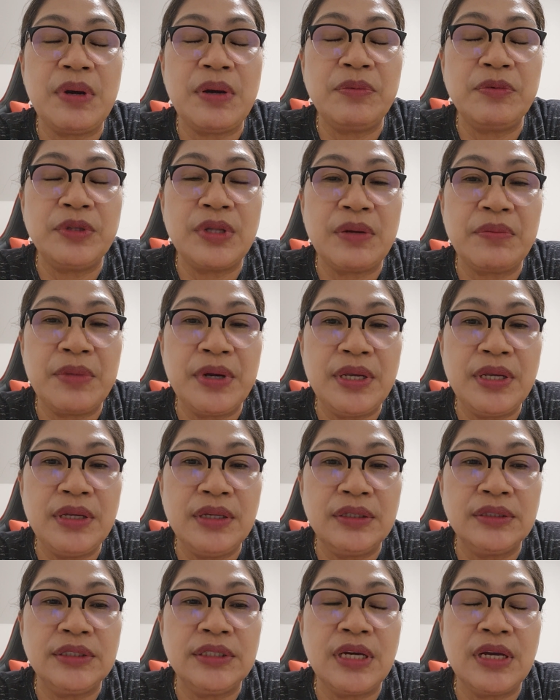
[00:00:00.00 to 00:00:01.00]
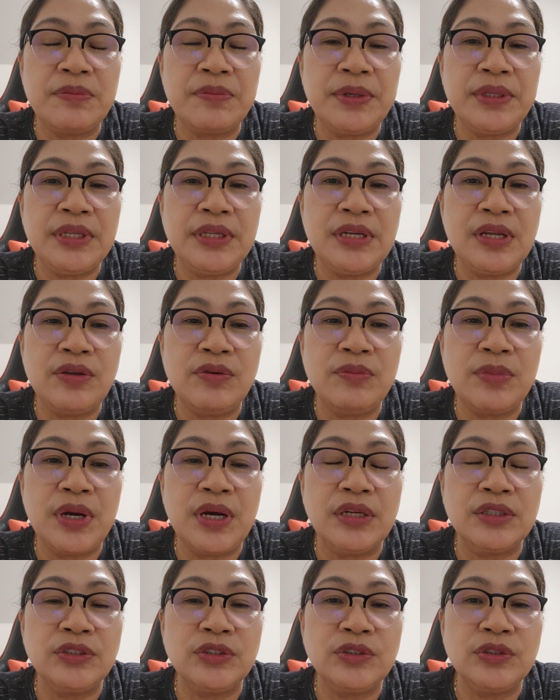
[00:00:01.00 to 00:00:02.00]
Abot Kamay at saka pati na yung
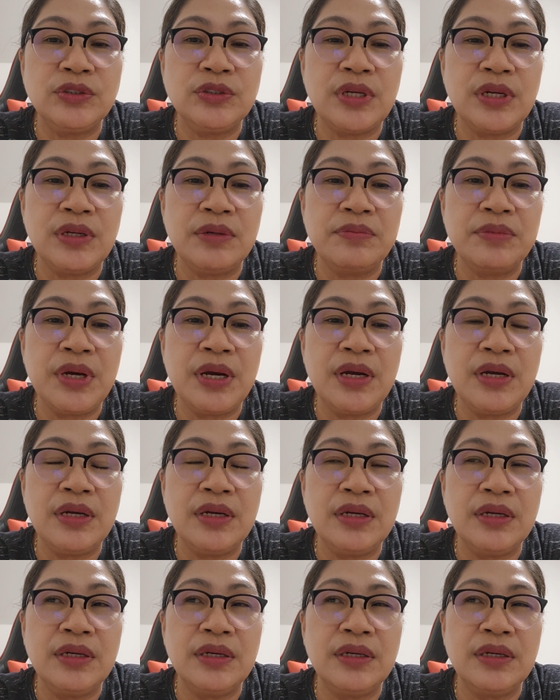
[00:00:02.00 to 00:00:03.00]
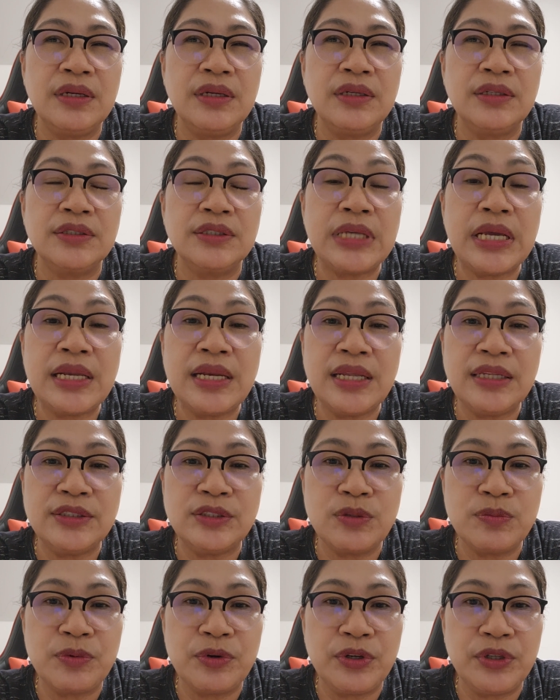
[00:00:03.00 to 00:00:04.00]
mga uh, mga silent
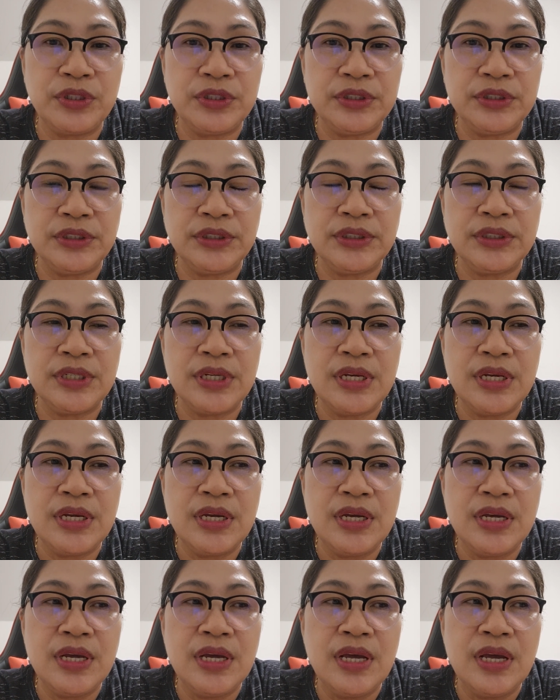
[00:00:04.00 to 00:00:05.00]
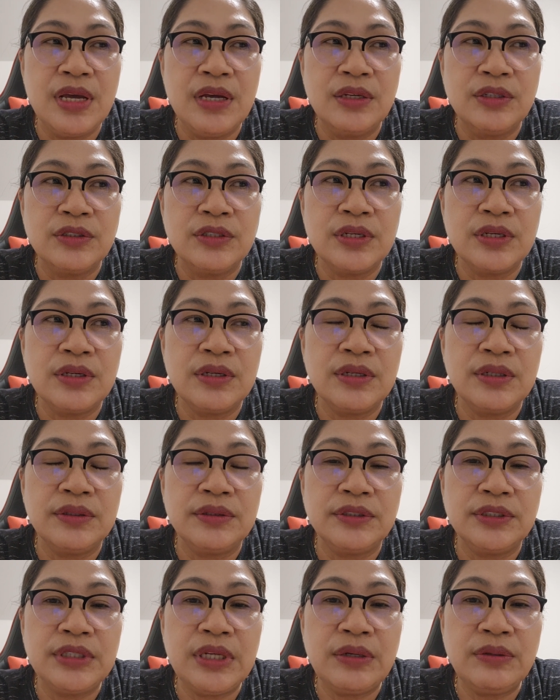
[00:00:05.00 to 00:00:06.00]
supporters. So,
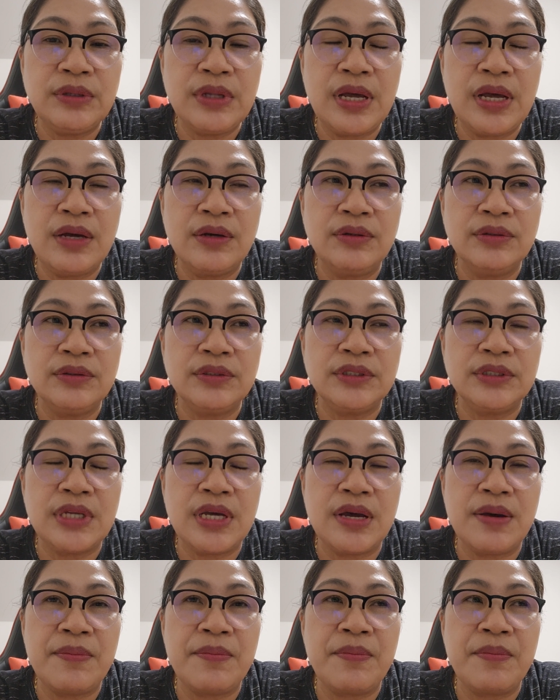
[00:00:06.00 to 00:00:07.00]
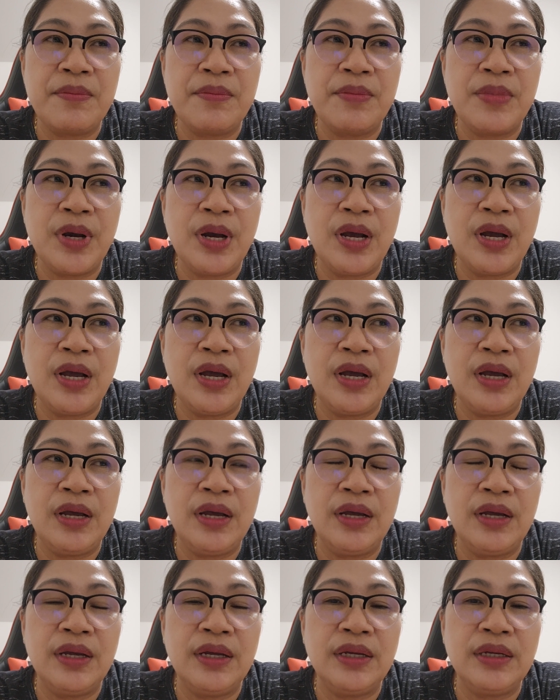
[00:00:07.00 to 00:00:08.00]
shout out sa mga
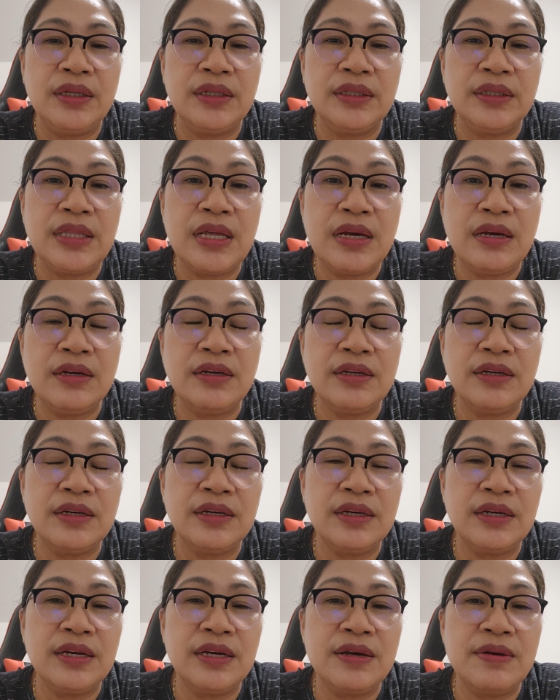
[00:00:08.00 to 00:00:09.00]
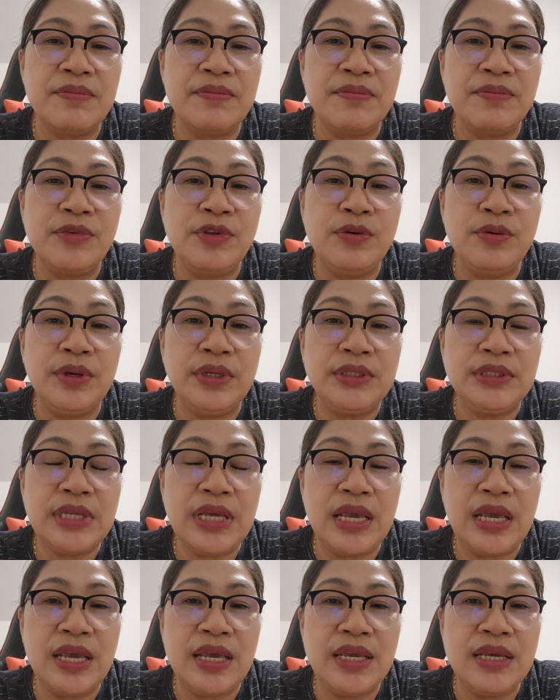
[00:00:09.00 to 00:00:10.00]
TAC um,
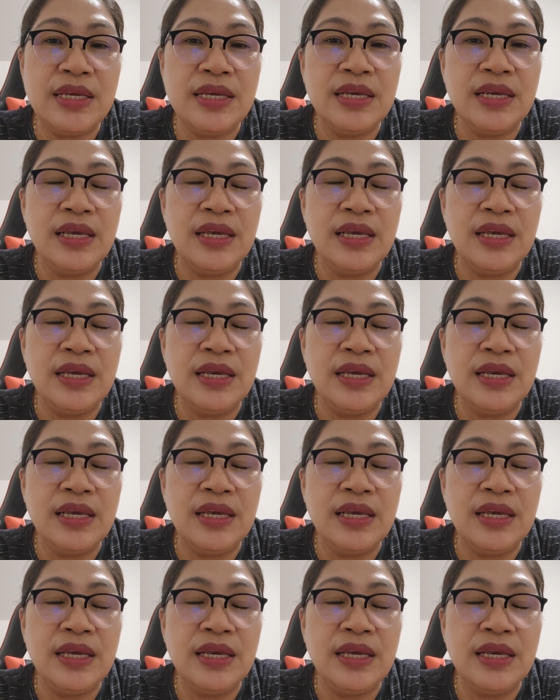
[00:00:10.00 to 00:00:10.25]
USA